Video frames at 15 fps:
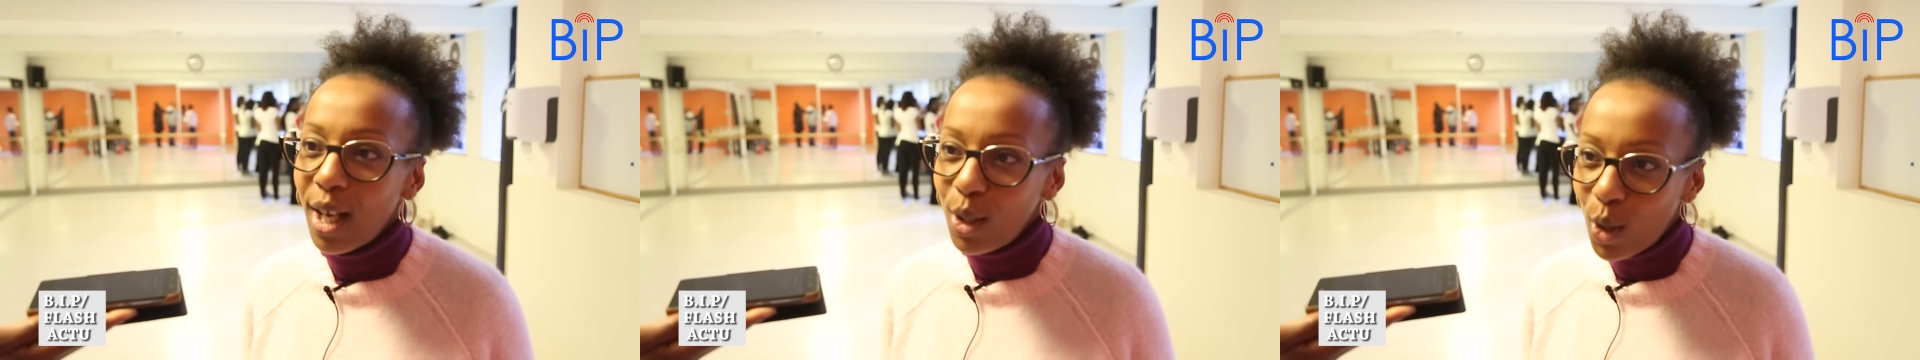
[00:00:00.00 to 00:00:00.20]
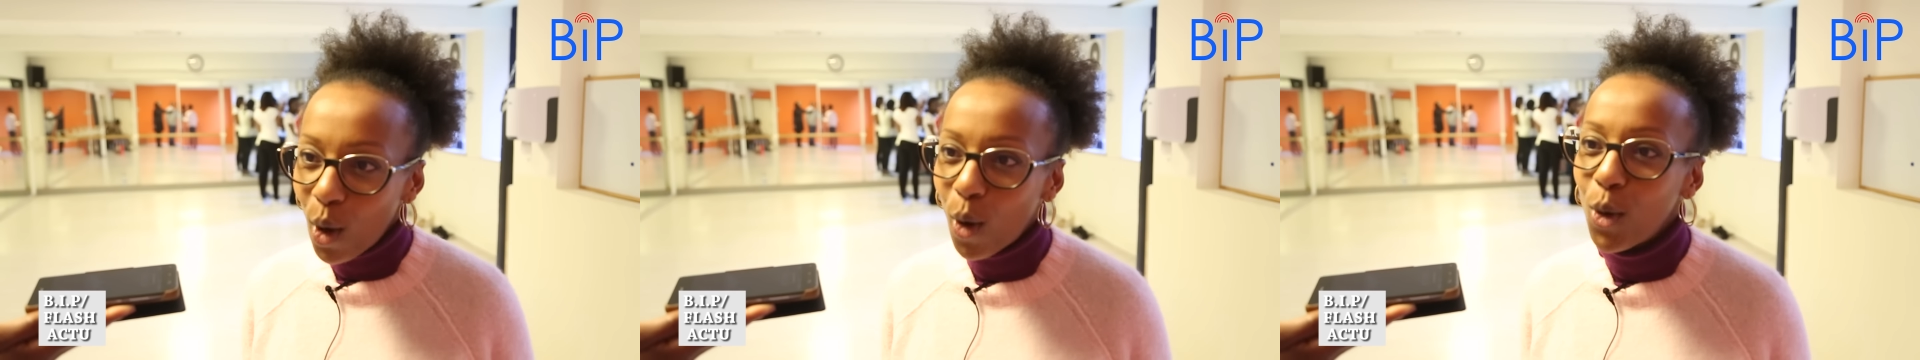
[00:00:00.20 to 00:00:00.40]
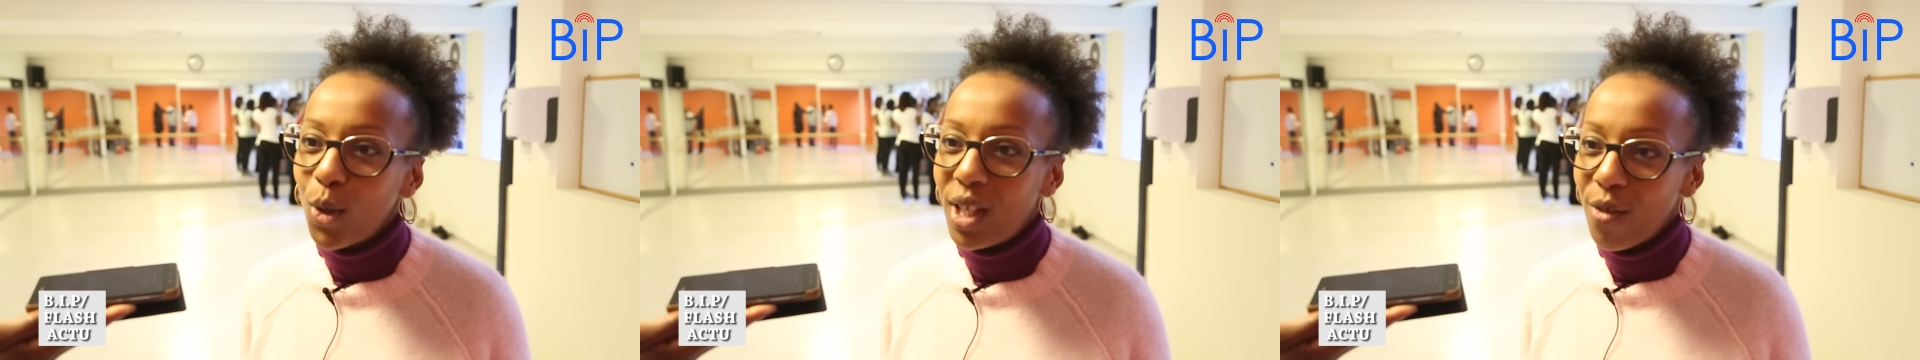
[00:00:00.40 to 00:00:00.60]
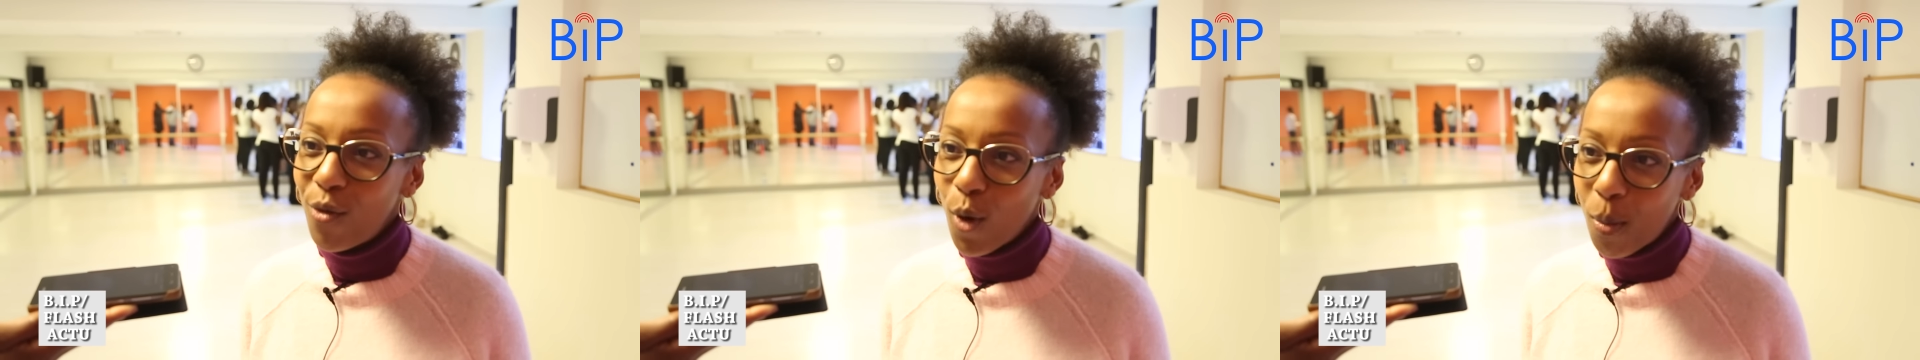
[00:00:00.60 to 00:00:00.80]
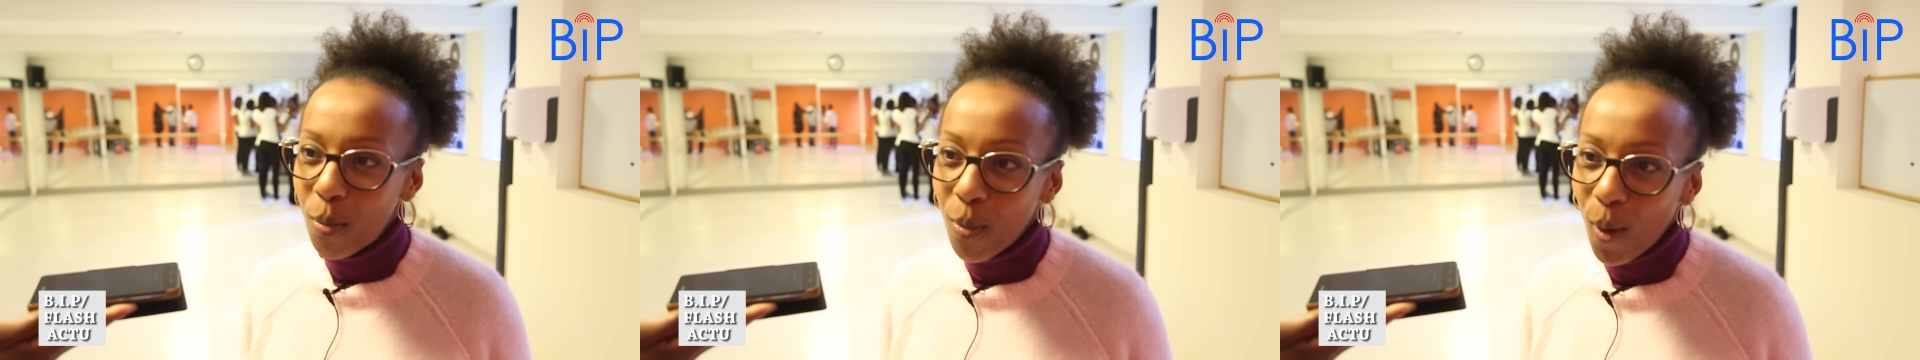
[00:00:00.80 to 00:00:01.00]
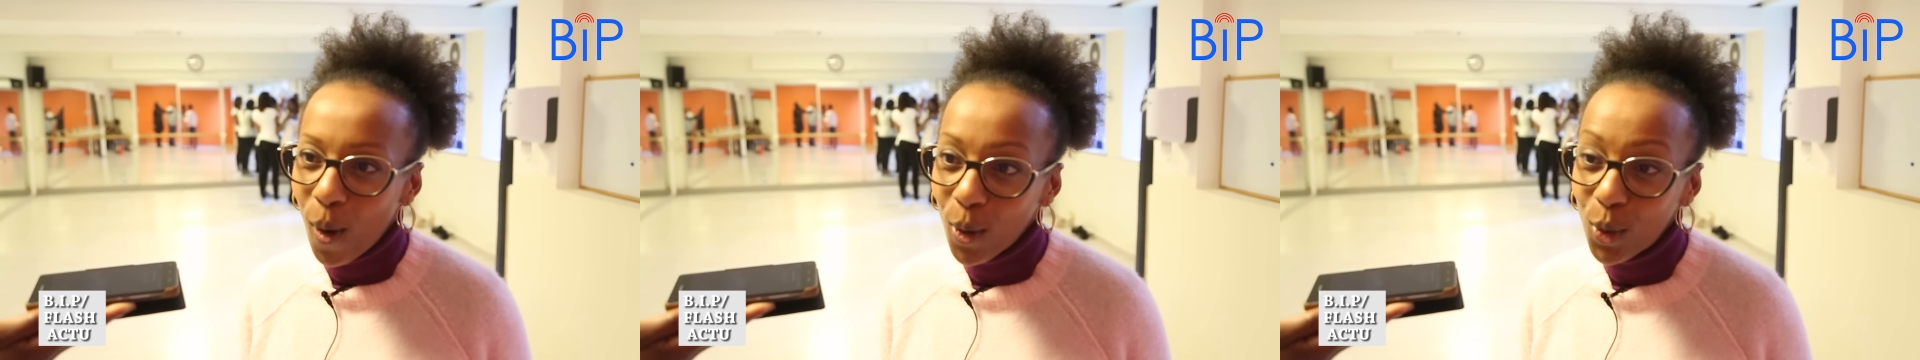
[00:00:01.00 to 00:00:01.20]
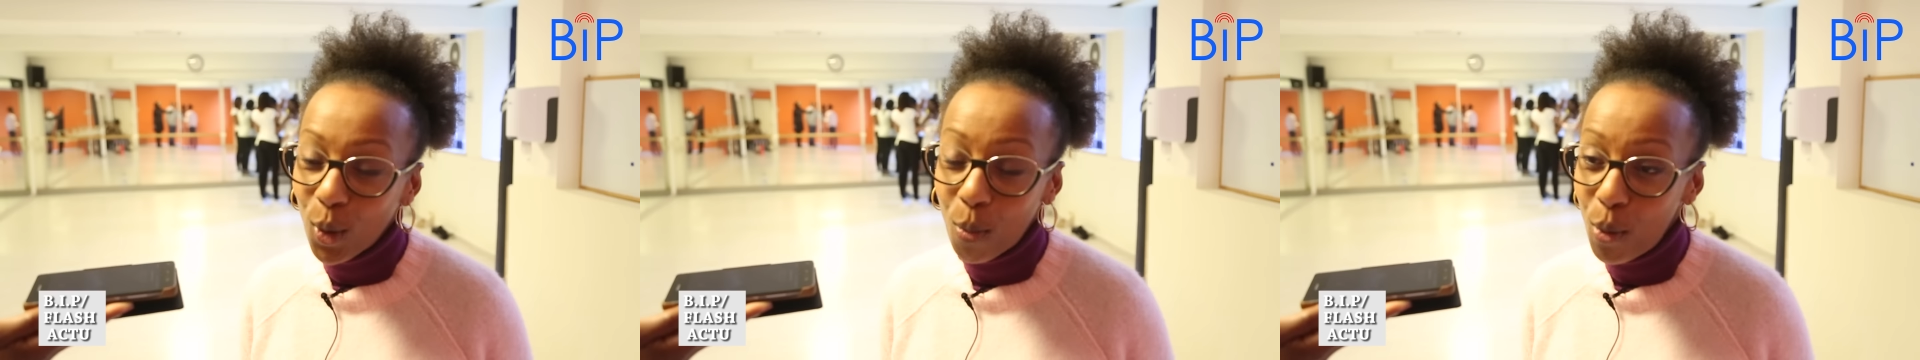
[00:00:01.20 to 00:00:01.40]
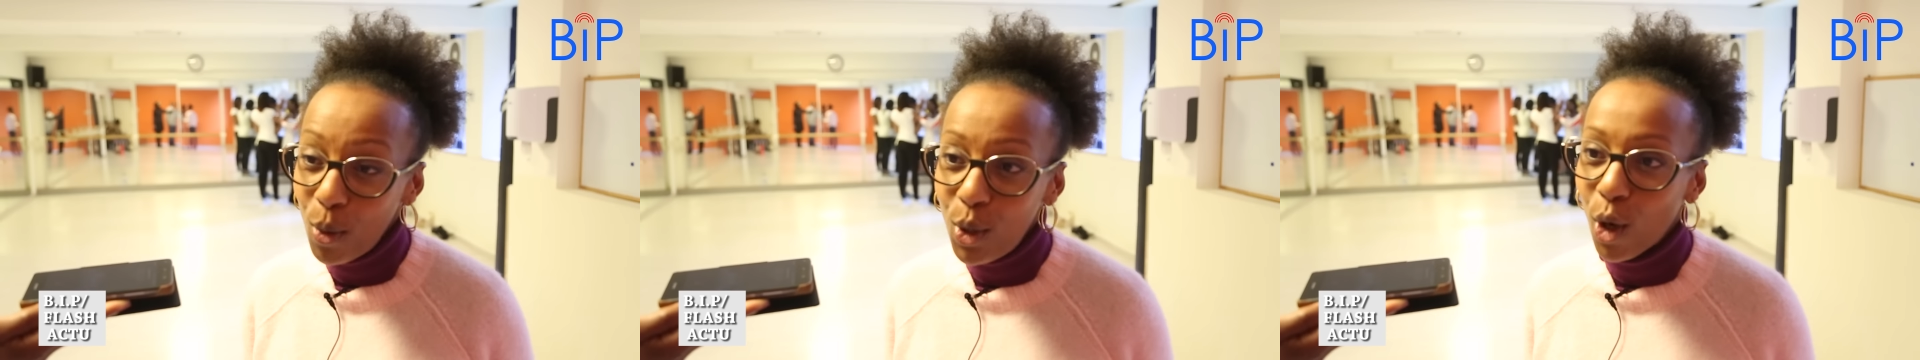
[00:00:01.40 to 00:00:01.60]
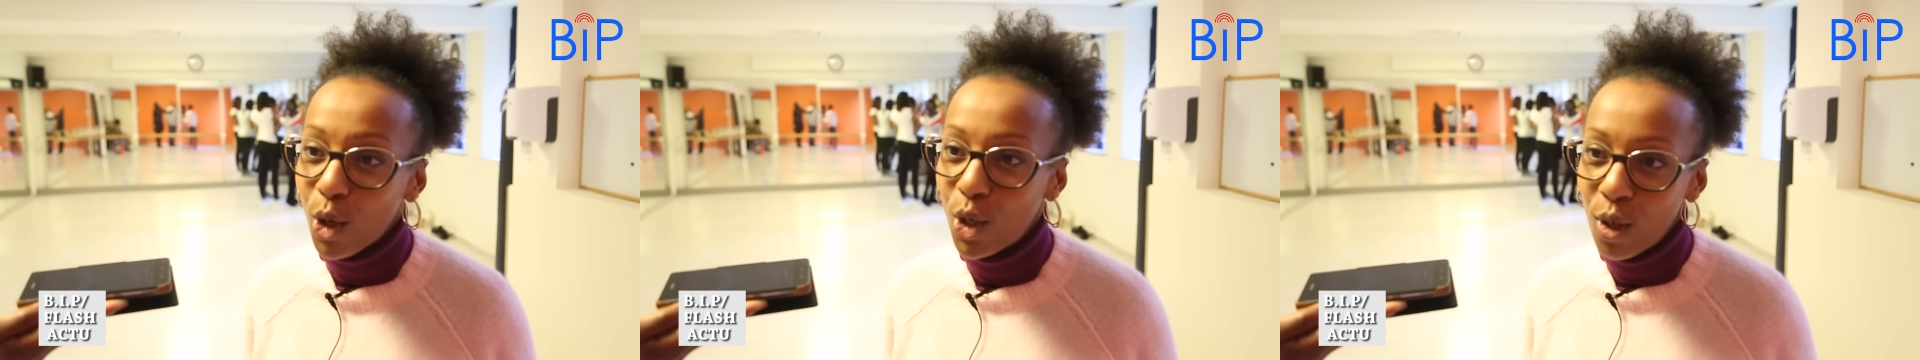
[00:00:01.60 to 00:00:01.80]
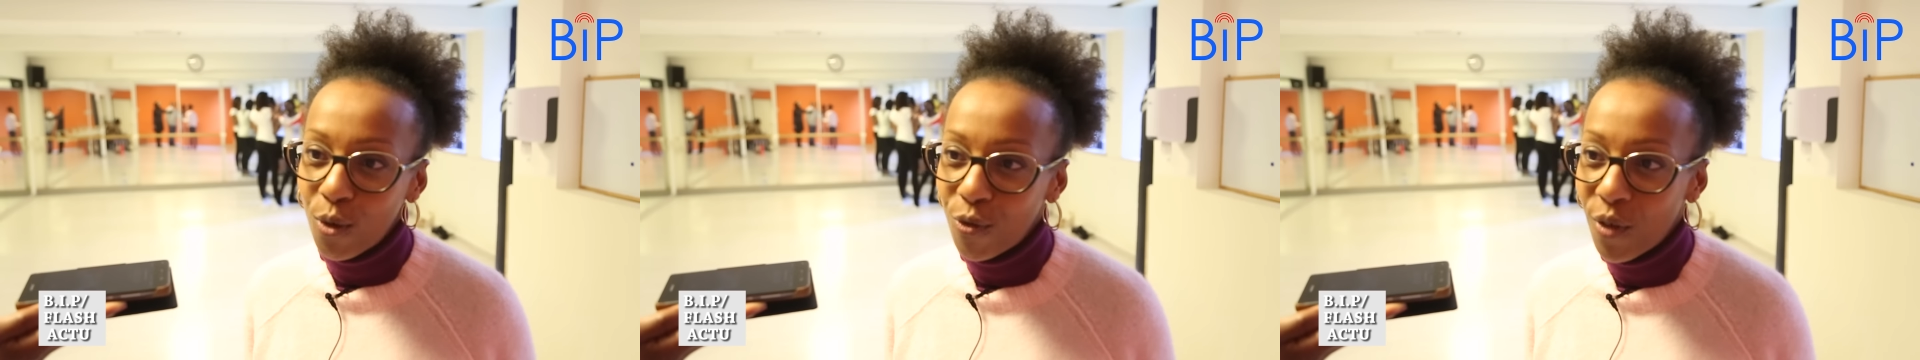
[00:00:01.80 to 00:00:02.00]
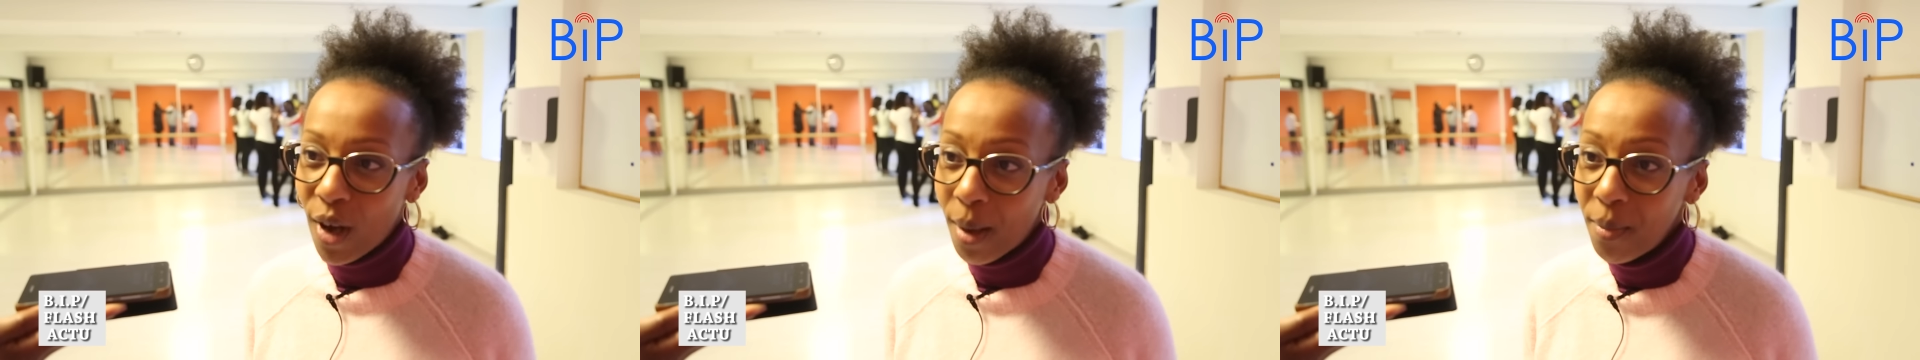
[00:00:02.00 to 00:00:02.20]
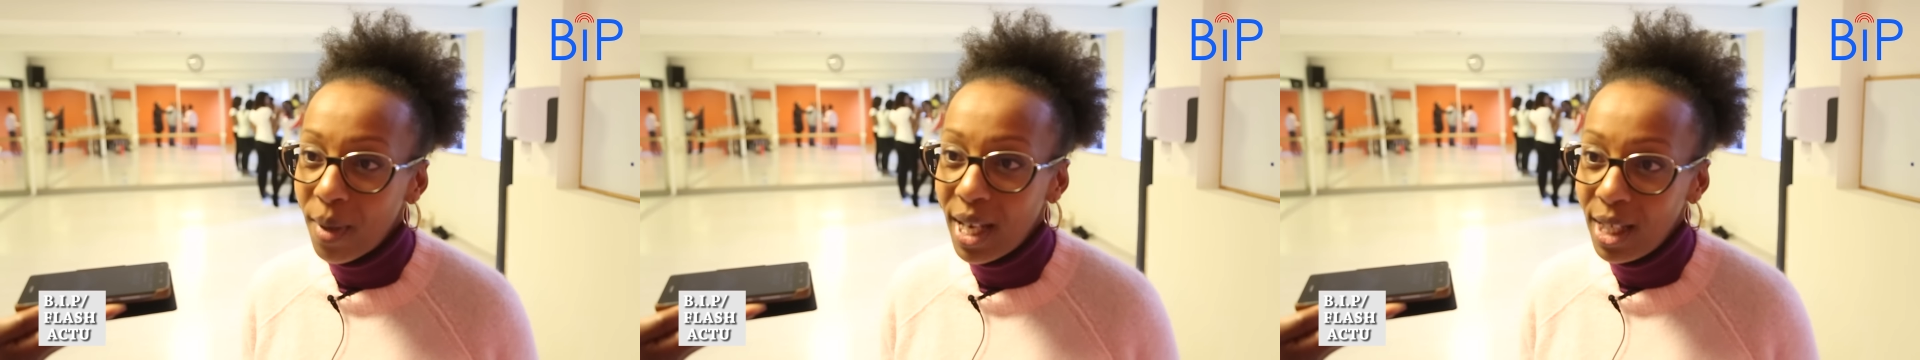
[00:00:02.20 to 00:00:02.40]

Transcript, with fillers: dans le développement de plusieurs jeunes femmes